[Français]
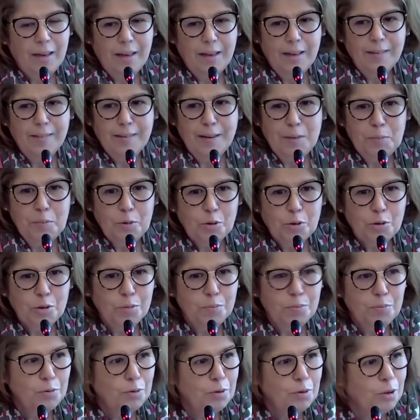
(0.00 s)
est important
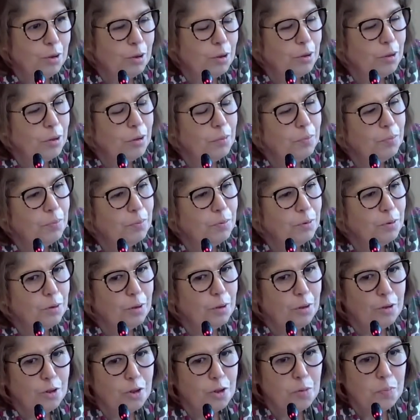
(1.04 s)
pour, euh,
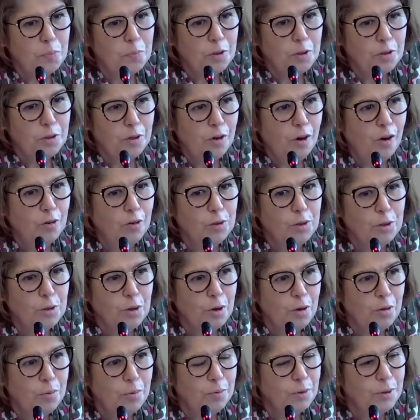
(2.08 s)
pour je pense,
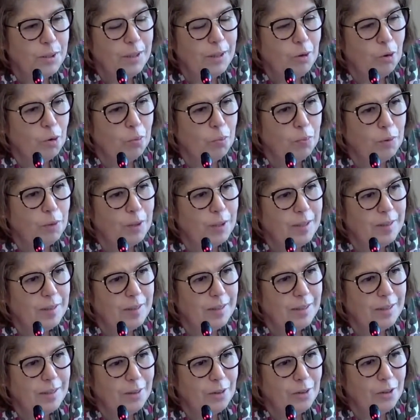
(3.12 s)
l'ensemble des groupes
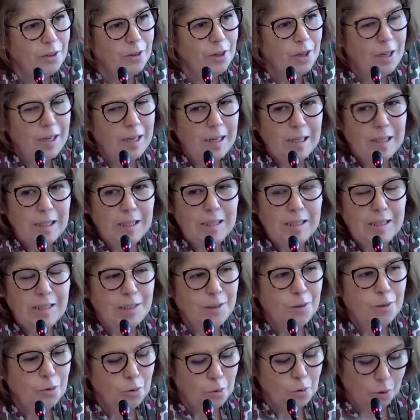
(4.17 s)
politiques
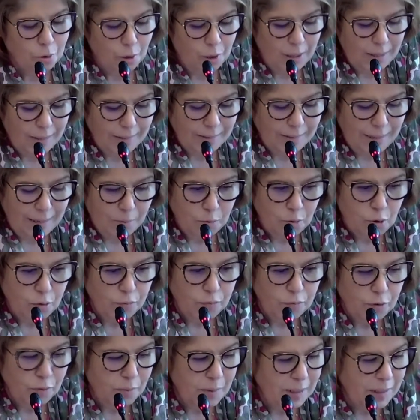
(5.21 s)
ici autour de la table. Je
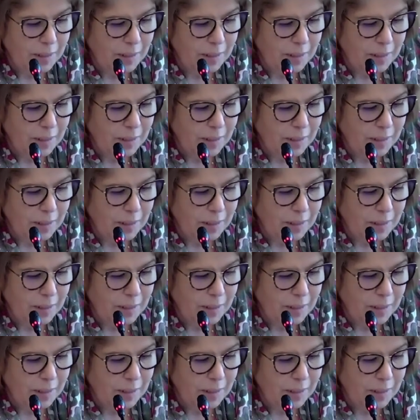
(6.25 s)
vous